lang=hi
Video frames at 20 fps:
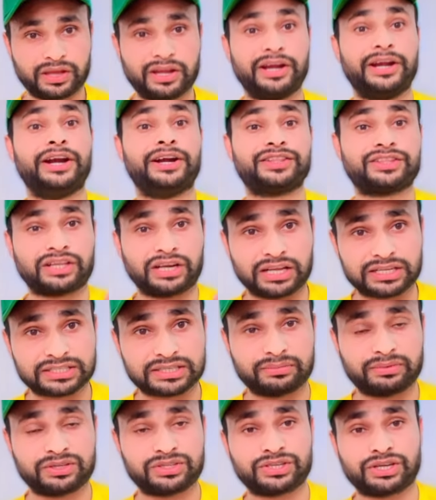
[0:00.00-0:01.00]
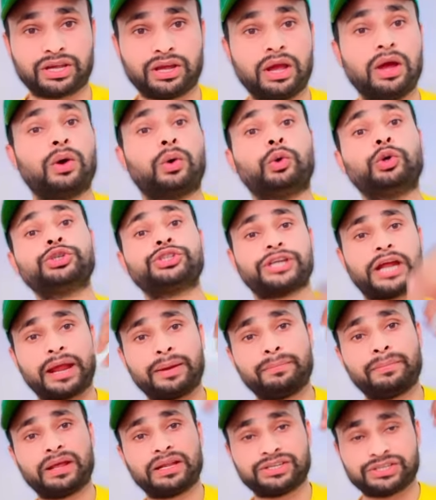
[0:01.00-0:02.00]
एट्थ क्लास के बच्चे उस
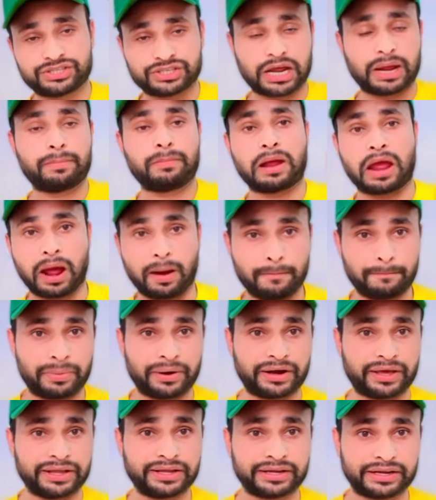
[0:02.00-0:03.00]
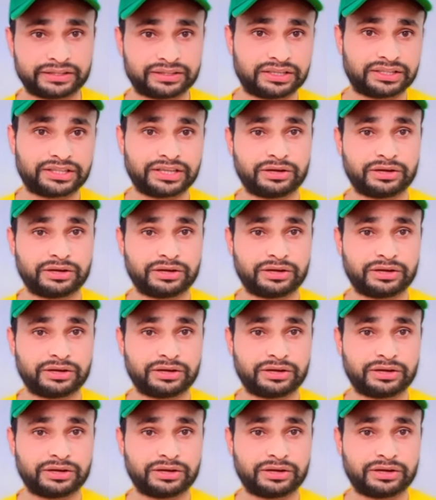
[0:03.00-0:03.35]
टाइम में जिस टाइम में हम पढ़ाई करते